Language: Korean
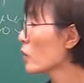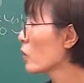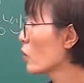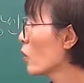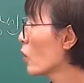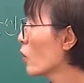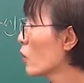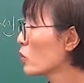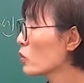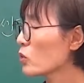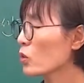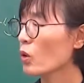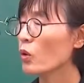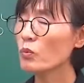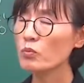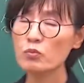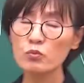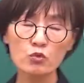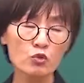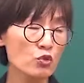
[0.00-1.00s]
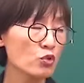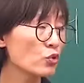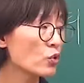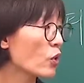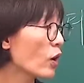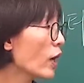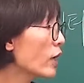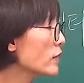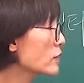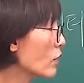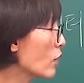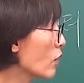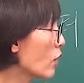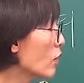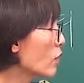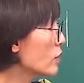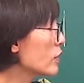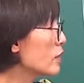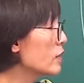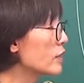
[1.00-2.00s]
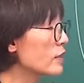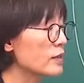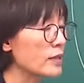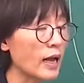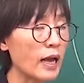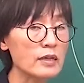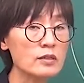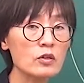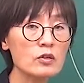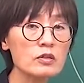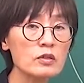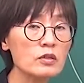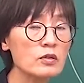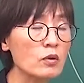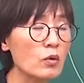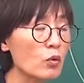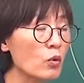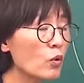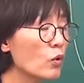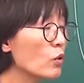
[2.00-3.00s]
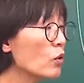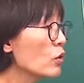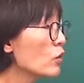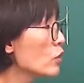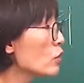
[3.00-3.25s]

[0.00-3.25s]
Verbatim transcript: 이거 조금 중요해서 일일이 다 써드린 거고